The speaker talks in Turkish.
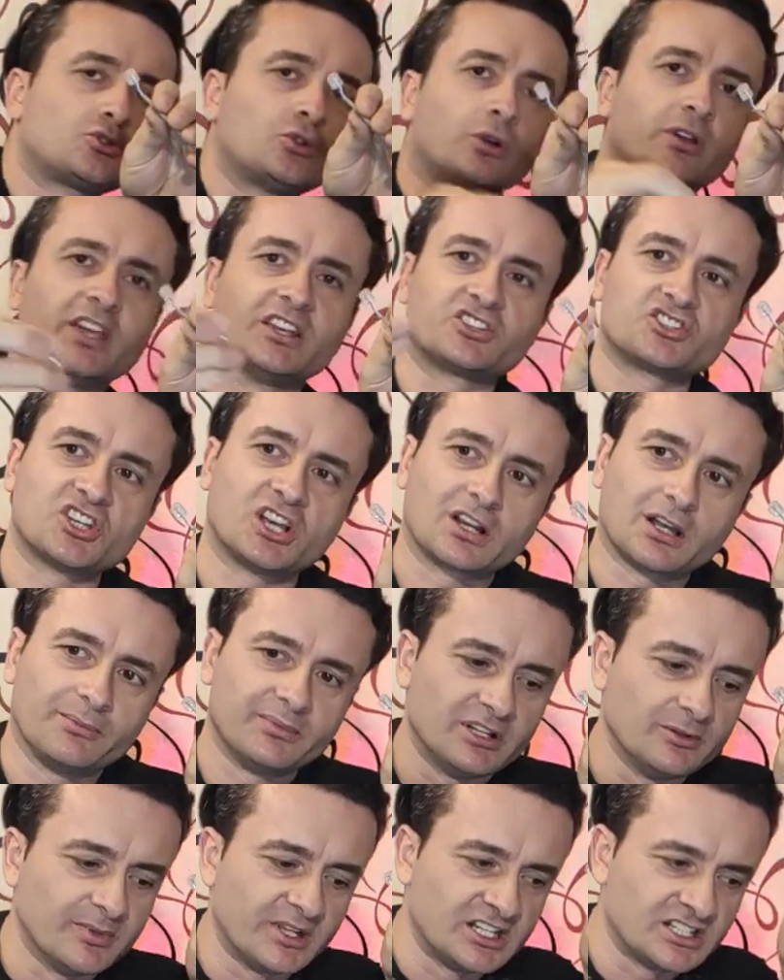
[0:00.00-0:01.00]
soket
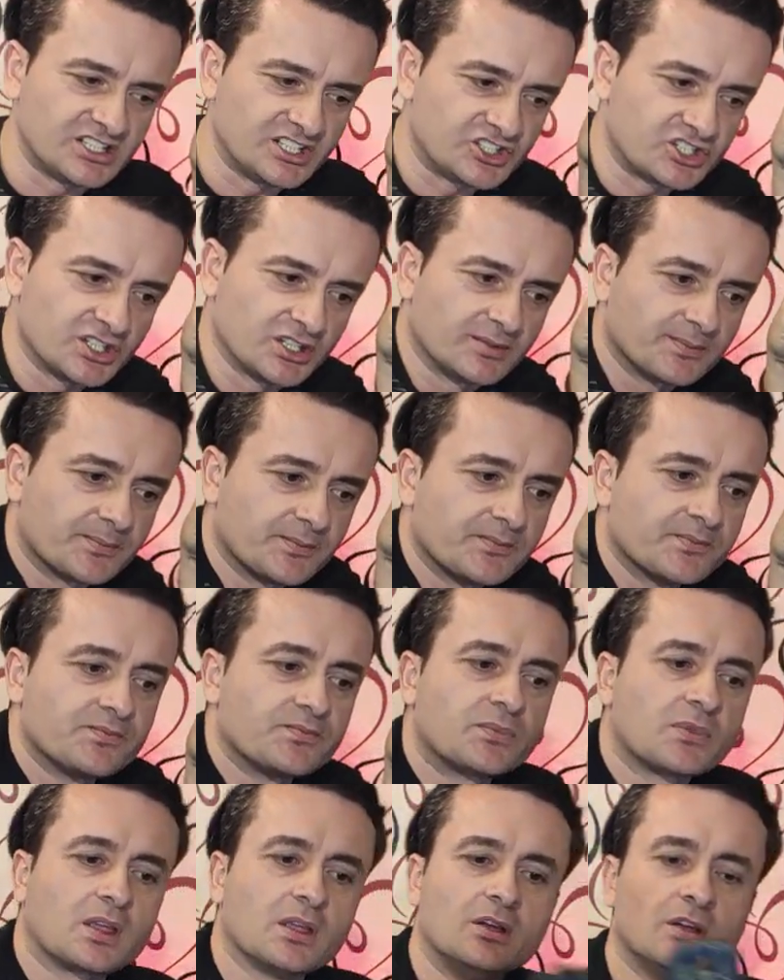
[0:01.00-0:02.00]
çakabilmeniz için
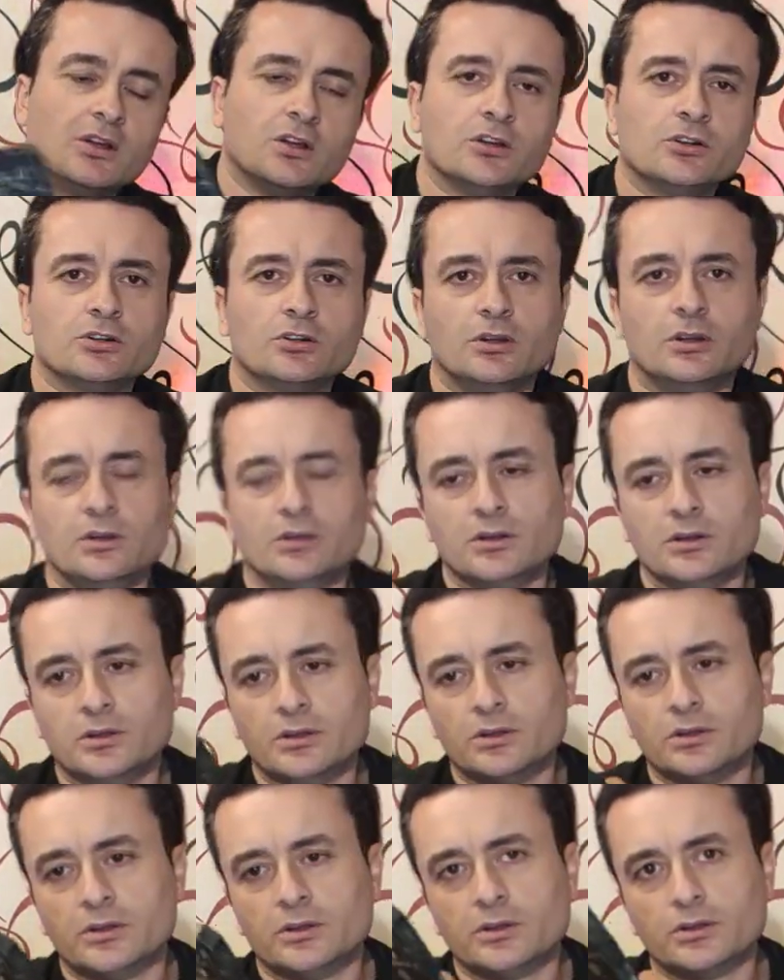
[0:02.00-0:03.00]
e,
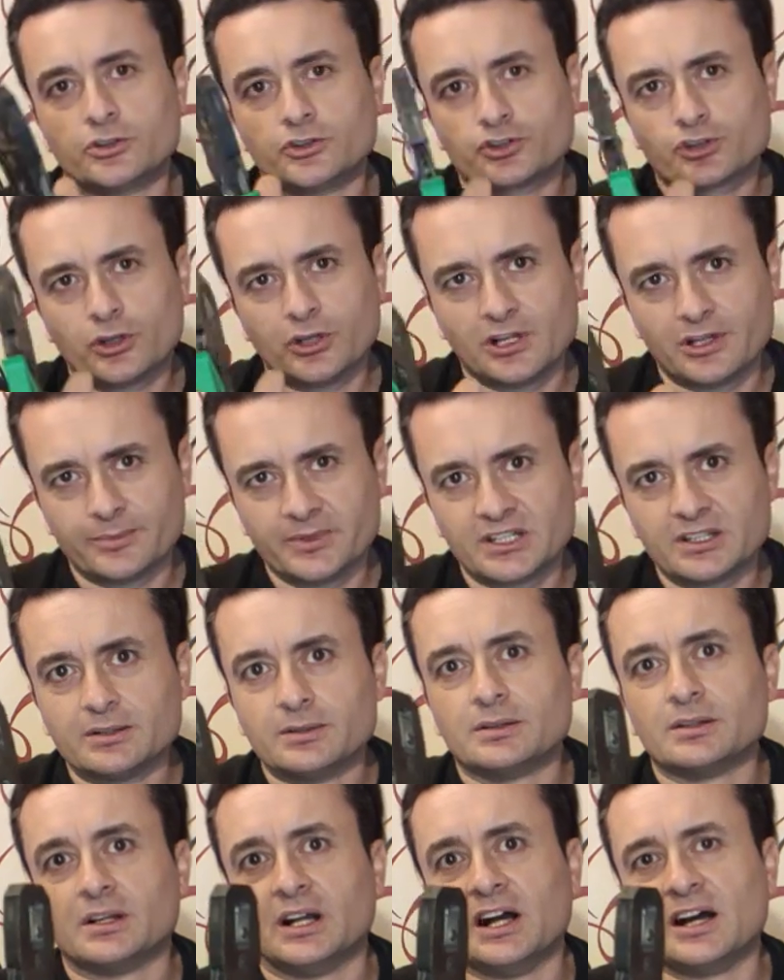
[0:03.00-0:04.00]
şöyle
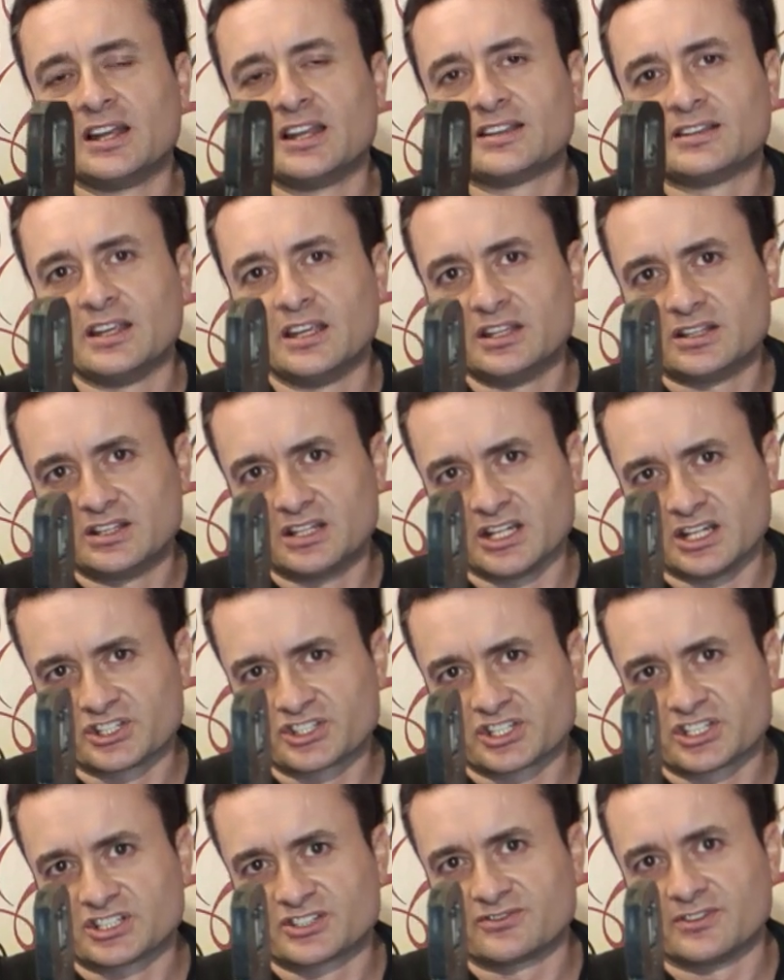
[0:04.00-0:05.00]
bir alete
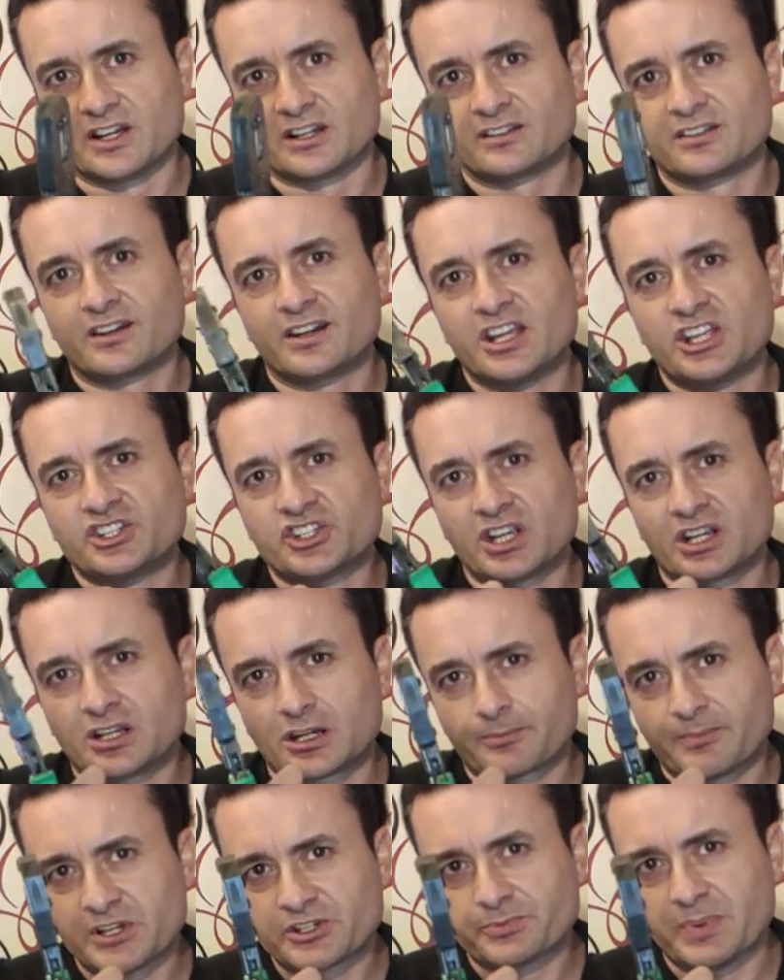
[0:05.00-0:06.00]
ihtiyacınız vardır.
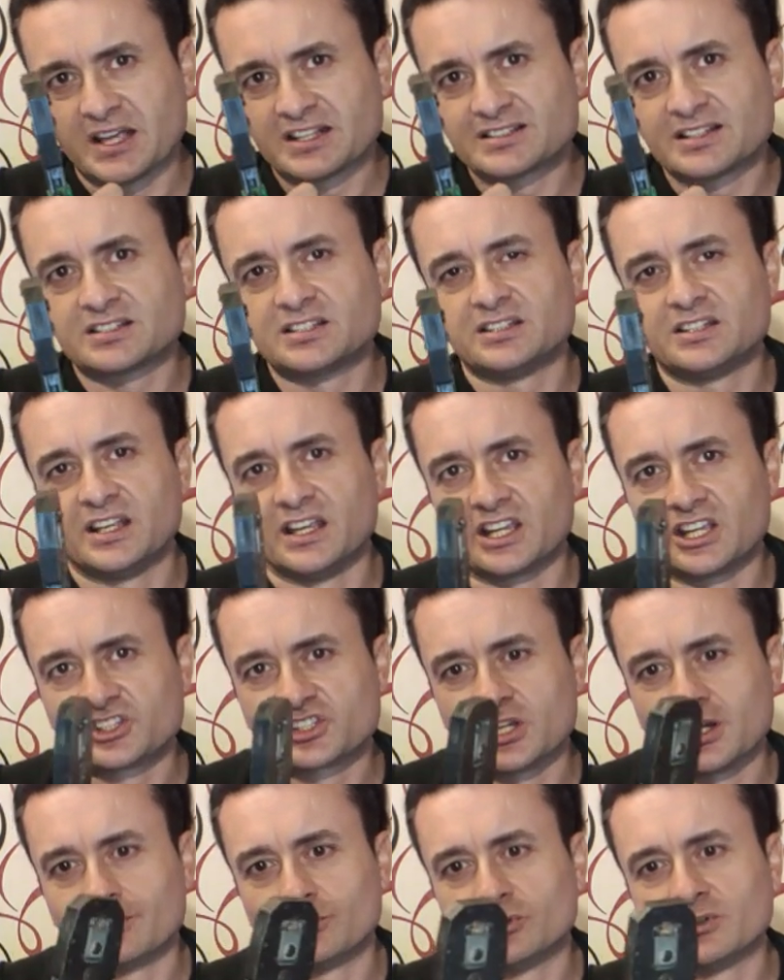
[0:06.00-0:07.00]
RC45 pensesi diye
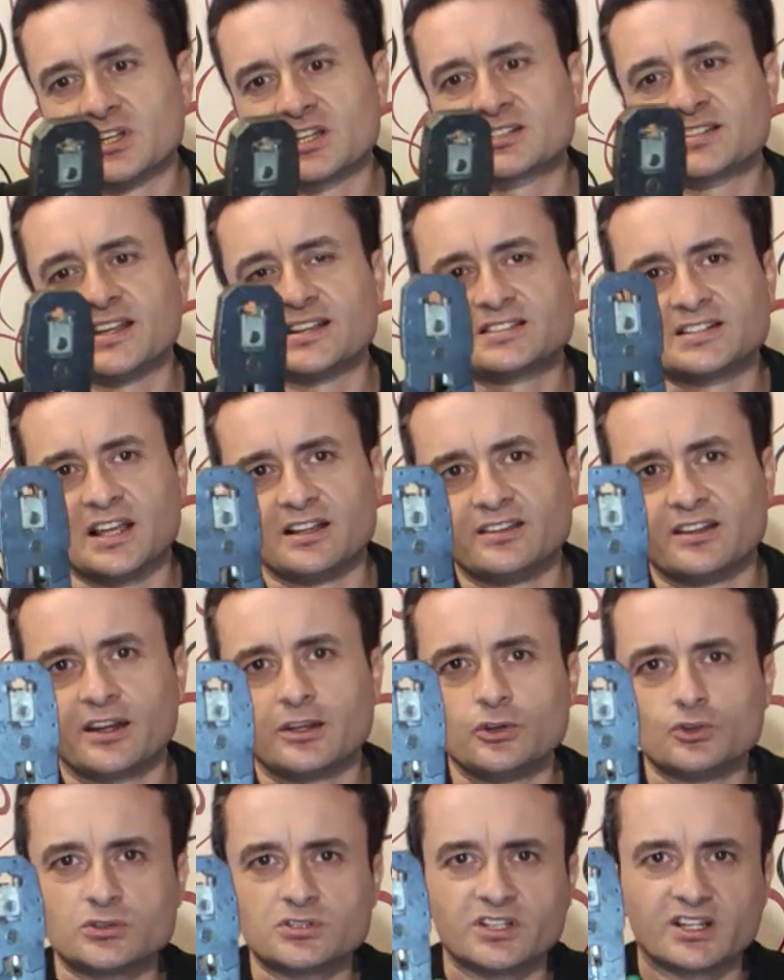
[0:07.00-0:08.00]
geçer bunlar. 80 lira
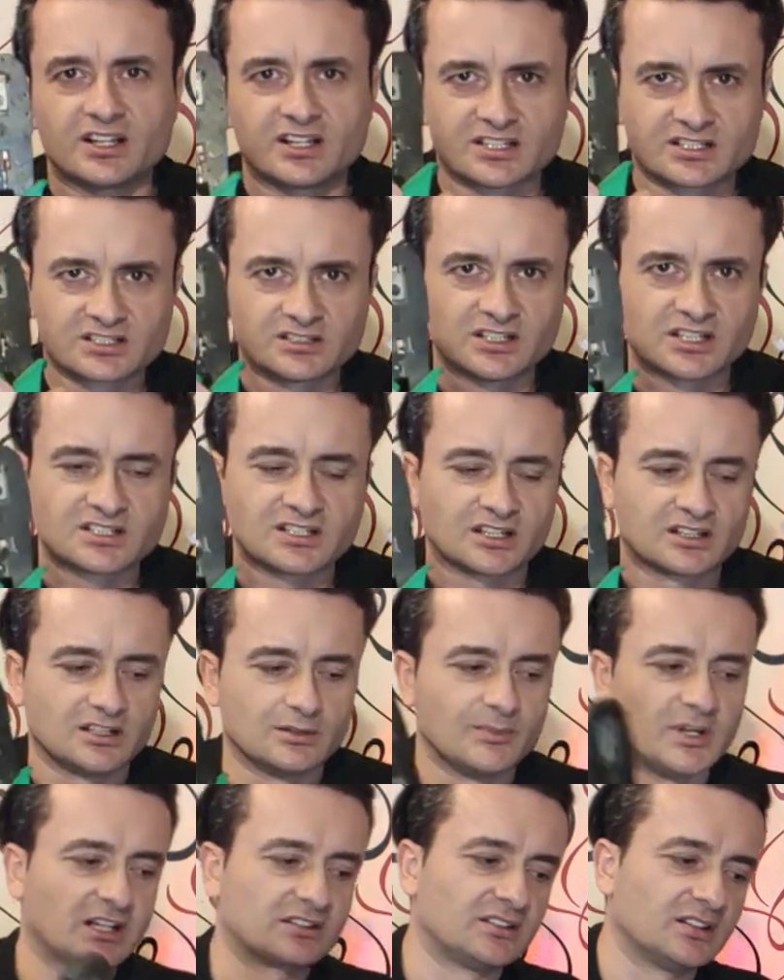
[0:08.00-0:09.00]
100 lira arasında
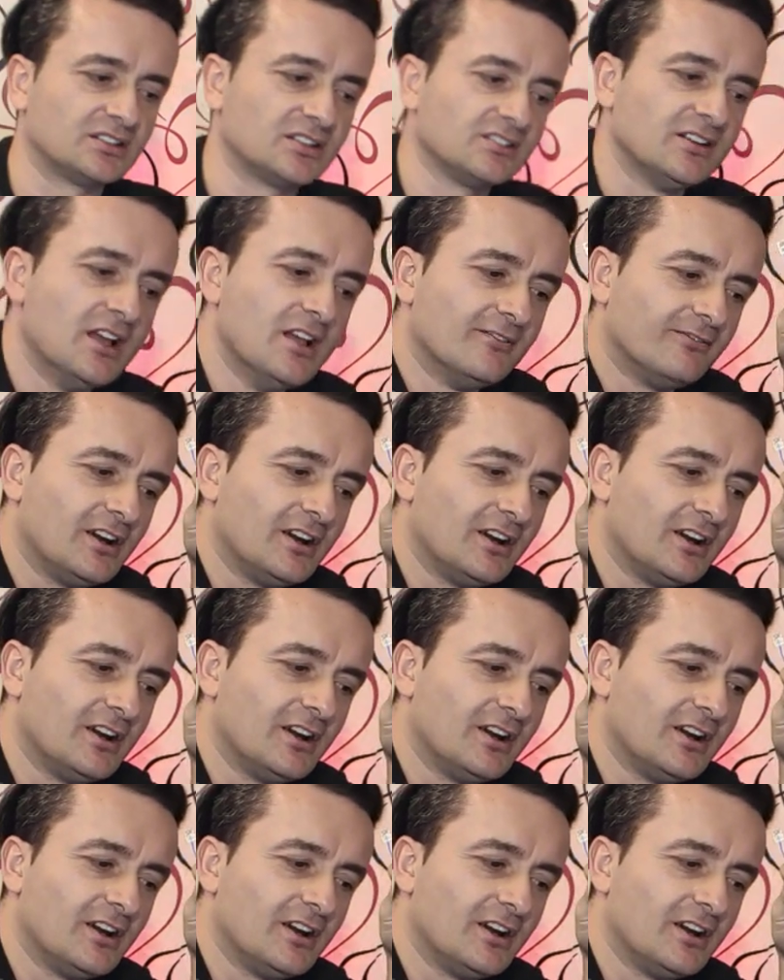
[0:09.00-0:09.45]
satılmaktadır.